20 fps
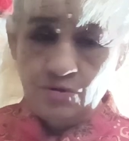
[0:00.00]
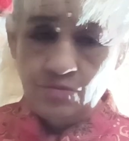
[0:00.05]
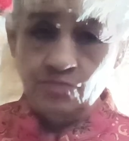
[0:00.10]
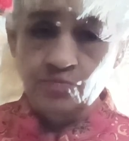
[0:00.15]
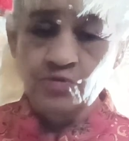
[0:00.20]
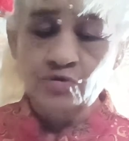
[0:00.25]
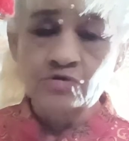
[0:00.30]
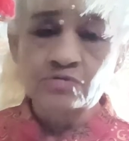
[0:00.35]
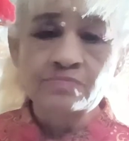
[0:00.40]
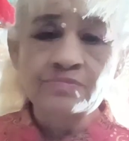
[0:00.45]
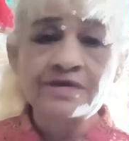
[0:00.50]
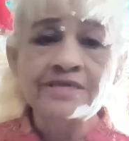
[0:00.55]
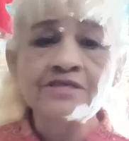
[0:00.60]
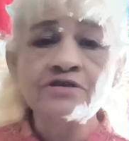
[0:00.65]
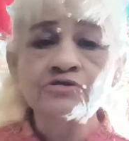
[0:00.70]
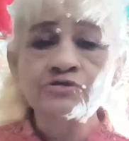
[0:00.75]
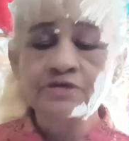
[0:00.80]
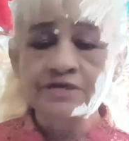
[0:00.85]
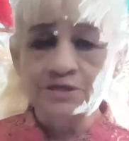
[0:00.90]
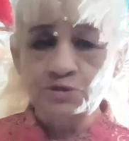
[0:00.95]
por
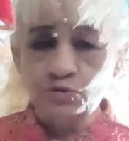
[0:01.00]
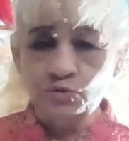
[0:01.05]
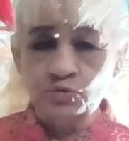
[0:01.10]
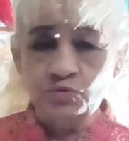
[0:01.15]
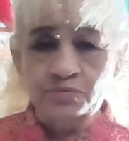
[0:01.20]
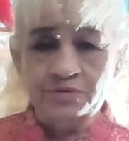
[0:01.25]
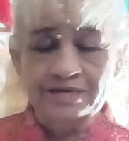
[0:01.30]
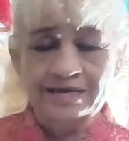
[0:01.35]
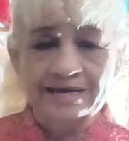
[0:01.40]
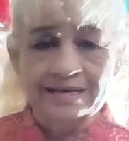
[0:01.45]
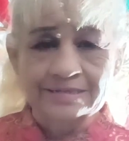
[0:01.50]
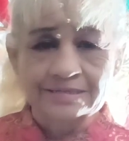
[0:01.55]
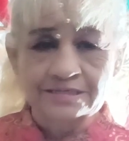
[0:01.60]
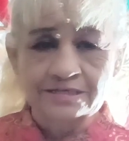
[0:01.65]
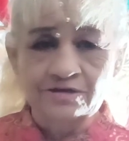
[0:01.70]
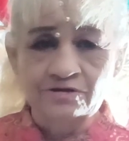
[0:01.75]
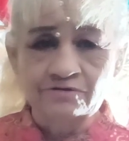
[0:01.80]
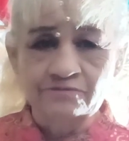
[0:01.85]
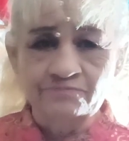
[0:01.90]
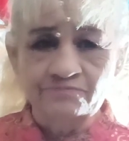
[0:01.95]
medio de su
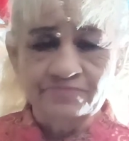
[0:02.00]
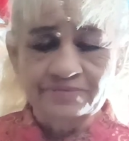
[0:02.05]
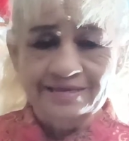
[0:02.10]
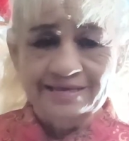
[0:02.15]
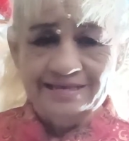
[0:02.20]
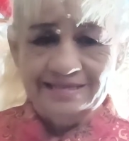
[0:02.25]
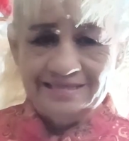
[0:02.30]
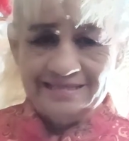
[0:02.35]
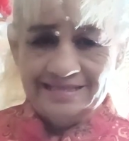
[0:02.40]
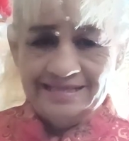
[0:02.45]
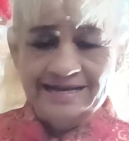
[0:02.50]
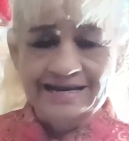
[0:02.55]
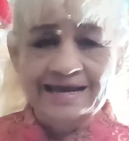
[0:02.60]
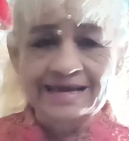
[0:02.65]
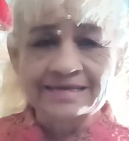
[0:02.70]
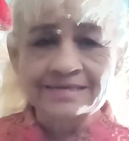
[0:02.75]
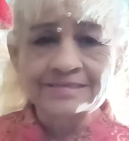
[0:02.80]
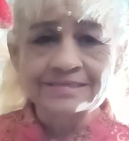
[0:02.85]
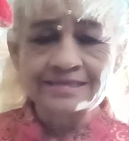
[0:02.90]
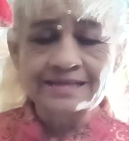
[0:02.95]
ubicación de la
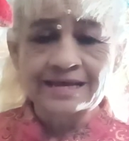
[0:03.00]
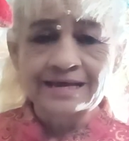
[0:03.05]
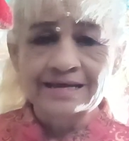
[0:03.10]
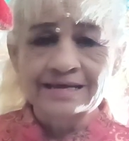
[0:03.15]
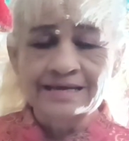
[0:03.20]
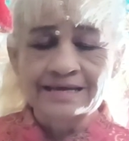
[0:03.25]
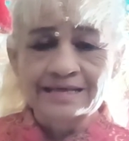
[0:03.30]
isla,